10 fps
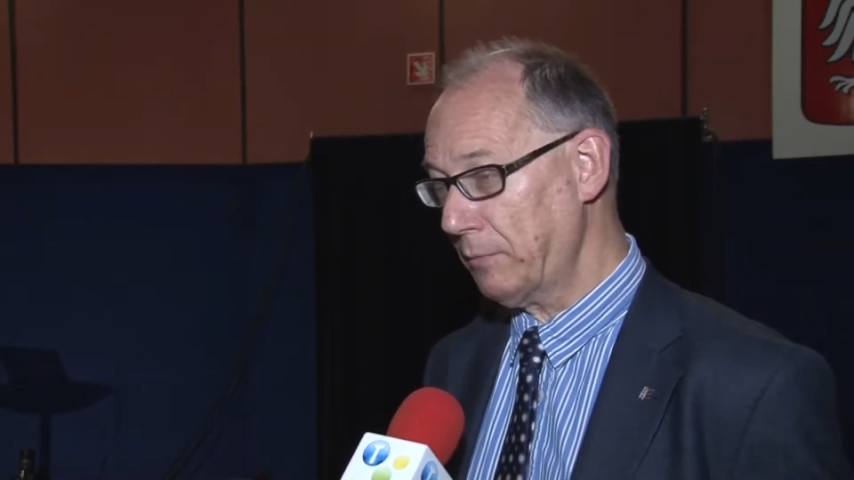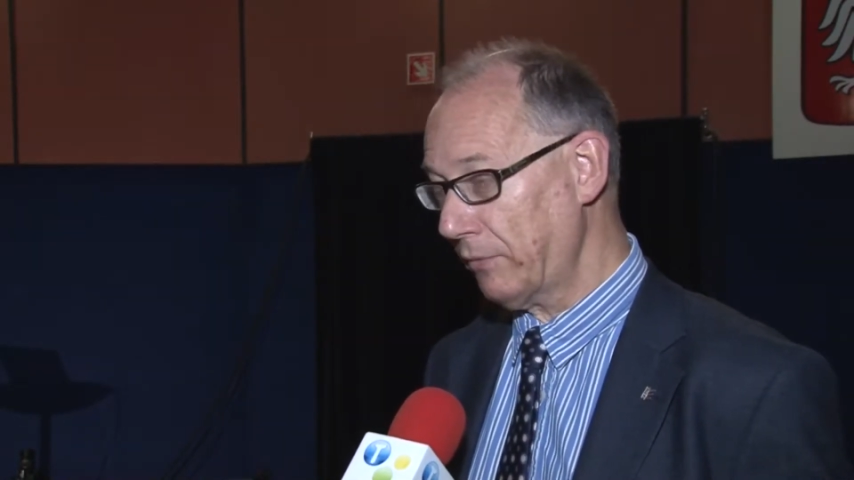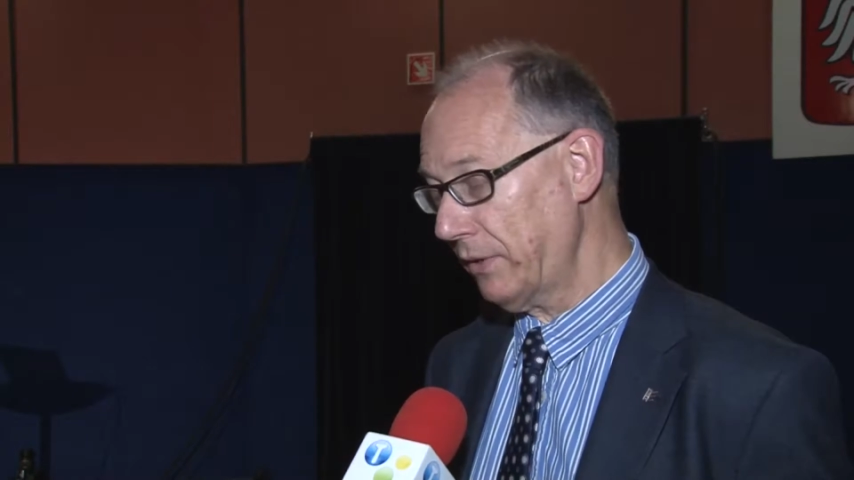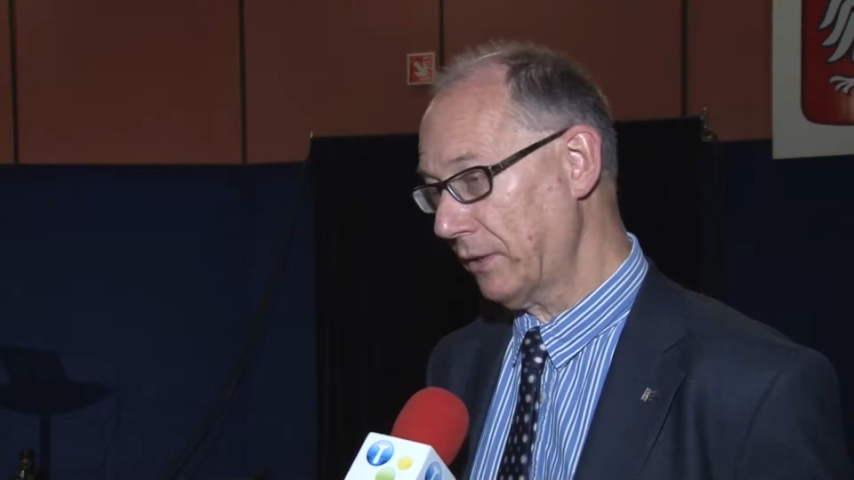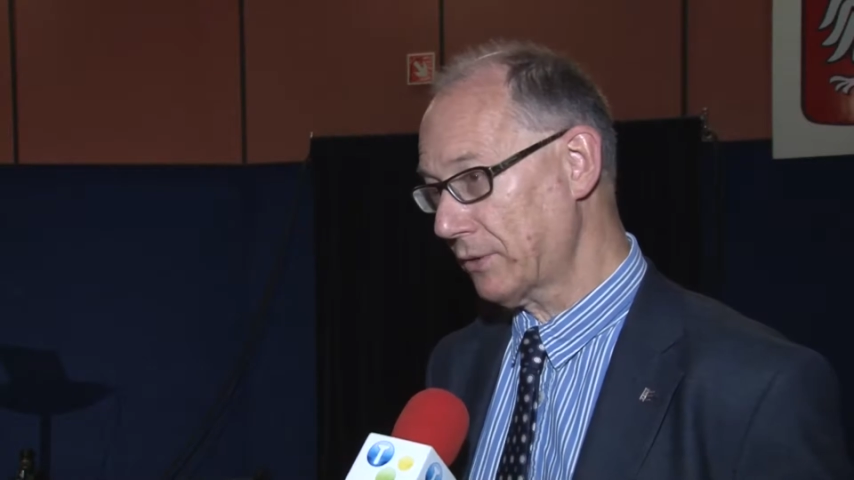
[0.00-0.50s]

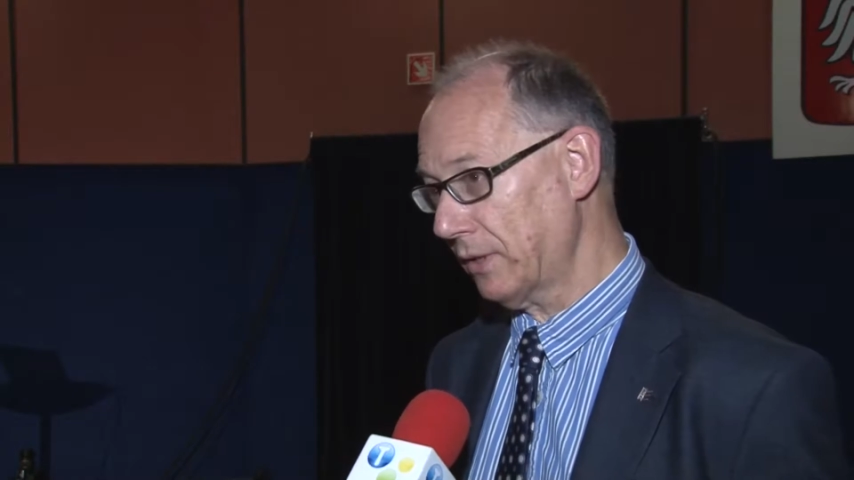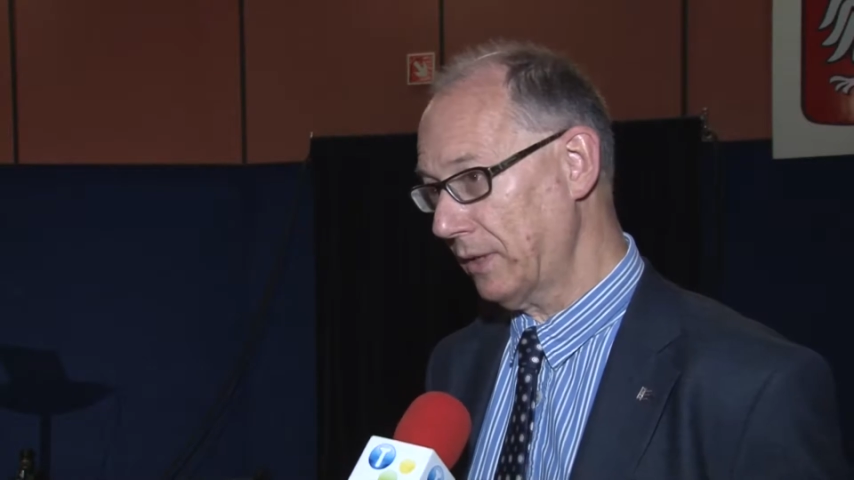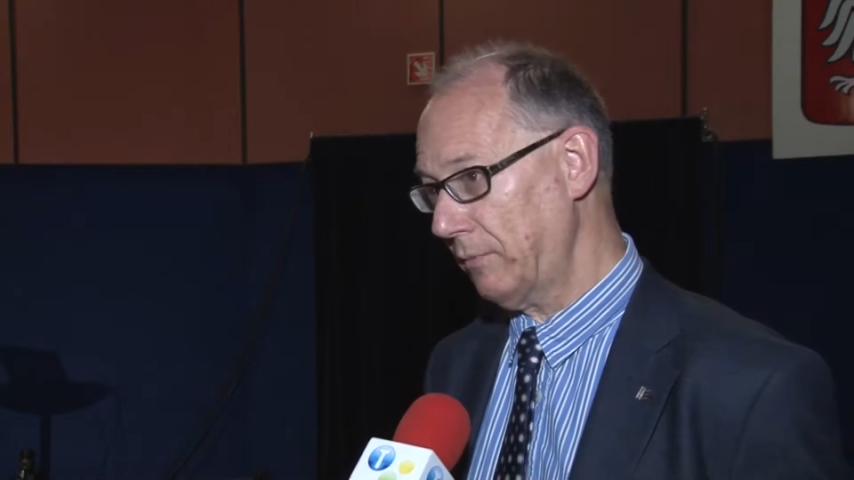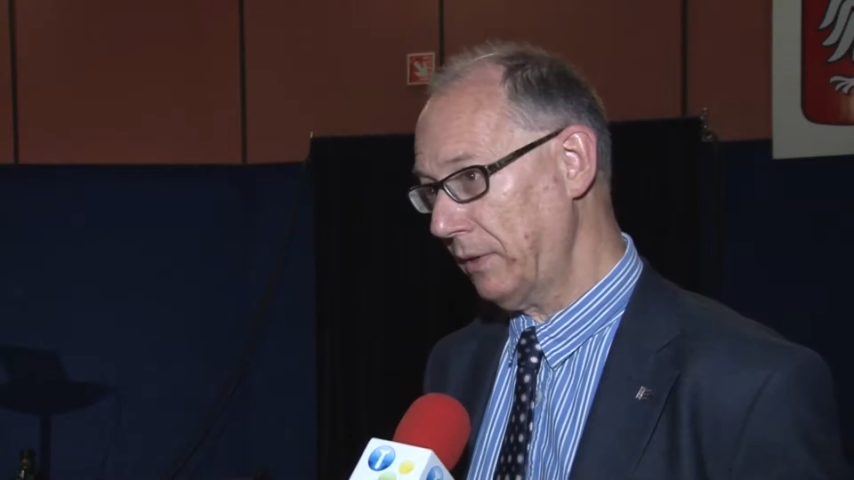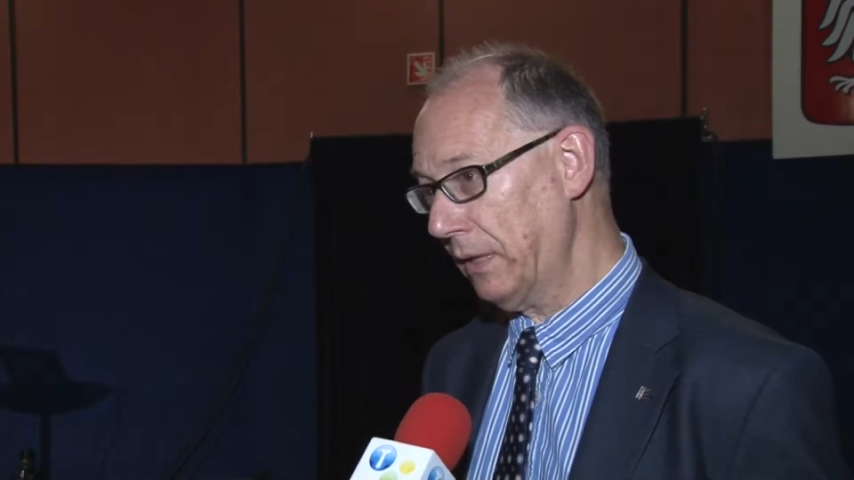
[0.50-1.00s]

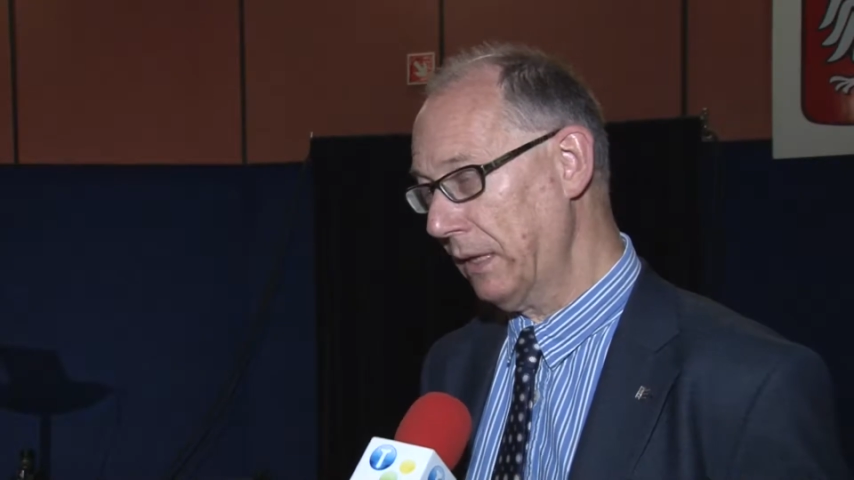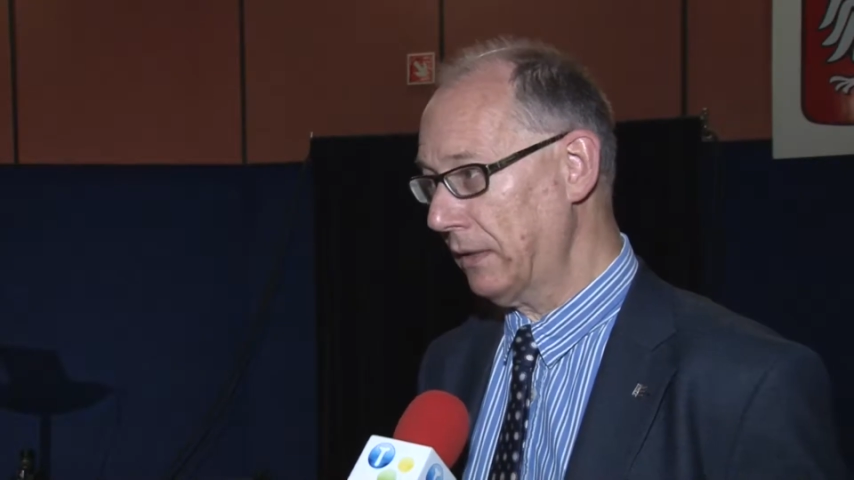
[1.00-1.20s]
powiększonymi,